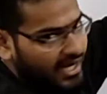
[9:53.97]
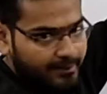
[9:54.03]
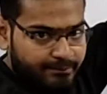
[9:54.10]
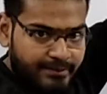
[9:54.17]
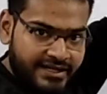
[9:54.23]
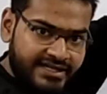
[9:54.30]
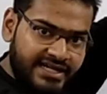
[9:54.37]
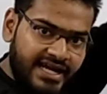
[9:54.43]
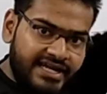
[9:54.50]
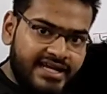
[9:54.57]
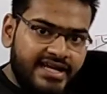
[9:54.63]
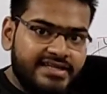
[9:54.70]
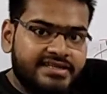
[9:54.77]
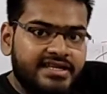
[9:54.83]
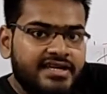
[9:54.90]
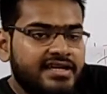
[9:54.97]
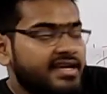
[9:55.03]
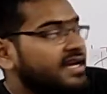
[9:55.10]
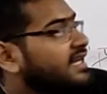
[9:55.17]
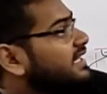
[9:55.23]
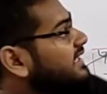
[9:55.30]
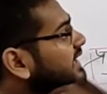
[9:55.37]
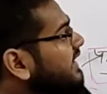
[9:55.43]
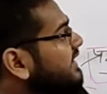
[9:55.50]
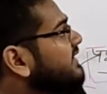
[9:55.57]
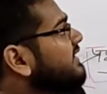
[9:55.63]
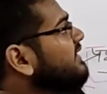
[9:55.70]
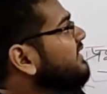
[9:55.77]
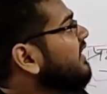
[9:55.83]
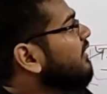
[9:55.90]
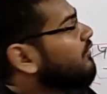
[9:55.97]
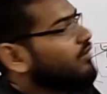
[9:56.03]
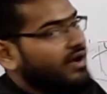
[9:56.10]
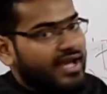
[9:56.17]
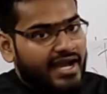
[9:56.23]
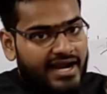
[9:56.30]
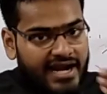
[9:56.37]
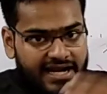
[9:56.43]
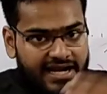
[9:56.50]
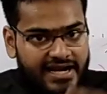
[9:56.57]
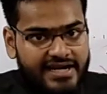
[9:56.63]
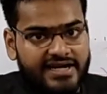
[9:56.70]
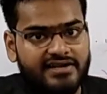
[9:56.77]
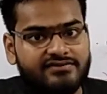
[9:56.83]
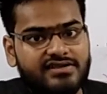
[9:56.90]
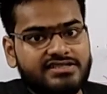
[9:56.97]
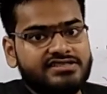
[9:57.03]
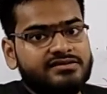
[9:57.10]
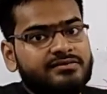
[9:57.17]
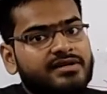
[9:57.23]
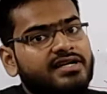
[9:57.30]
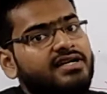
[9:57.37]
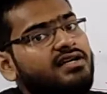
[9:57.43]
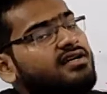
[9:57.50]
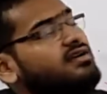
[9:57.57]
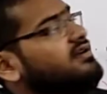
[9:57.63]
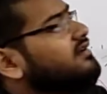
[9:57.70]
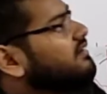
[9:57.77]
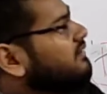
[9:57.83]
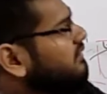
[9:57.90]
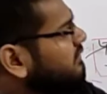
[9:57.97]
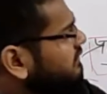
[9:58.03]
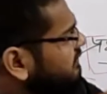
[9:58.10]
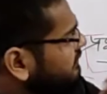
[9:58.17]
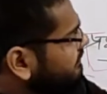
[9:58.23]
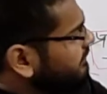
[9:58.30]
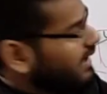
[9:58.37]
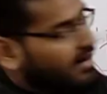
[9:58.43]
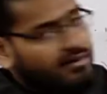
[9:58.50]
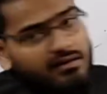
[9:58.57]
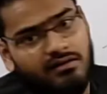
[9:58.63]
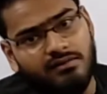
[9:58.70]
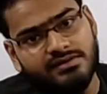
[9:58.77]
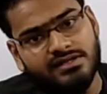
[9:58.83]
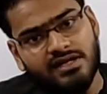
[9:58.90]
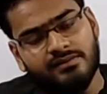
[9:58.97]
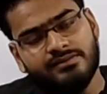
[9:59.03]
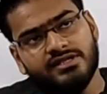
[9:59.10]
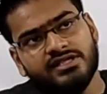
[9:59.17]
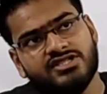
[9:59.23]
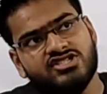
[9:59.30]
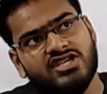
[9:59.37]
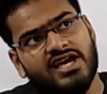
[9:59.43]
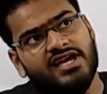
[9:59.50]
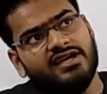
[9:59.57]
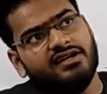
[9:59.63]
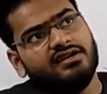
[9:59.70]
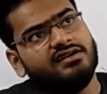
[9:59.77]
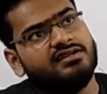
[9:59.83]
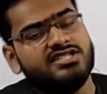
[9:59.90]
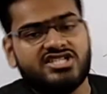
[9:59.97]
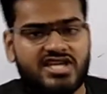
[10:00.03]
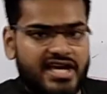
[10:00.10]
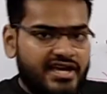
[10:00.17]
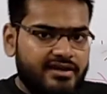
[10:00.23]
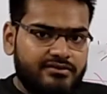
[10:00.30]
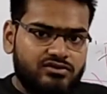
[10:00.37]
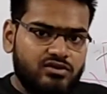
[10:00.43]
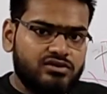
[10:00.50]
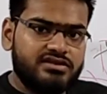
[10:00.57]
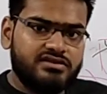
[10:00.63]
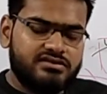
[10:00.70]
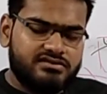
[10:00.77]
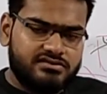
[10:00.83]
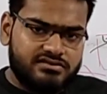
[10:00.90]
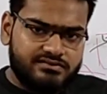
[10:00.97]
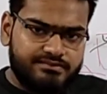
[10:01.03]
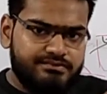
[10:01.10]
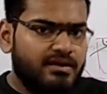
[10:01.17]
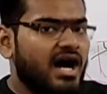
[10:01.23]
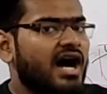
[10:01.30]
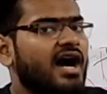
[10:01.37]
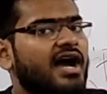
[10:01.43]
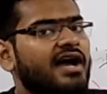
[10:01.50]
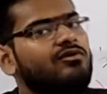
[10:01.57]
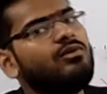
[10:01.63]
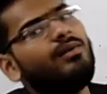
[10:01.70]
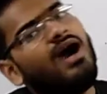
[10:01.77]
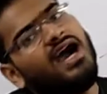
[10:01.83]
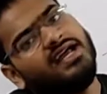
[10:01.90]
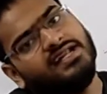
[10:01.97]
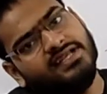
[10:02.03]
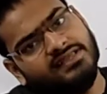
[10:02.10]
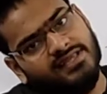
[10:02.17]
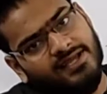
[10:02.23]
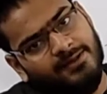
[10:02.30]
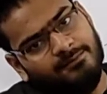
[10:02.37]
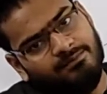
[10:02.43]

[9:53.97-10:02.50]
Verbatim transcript: यहां पे रह रहे थे लेकिन वो एक कैलेंडर वर्ष में मतलब छह छह जो माँ है वो बाहर रहते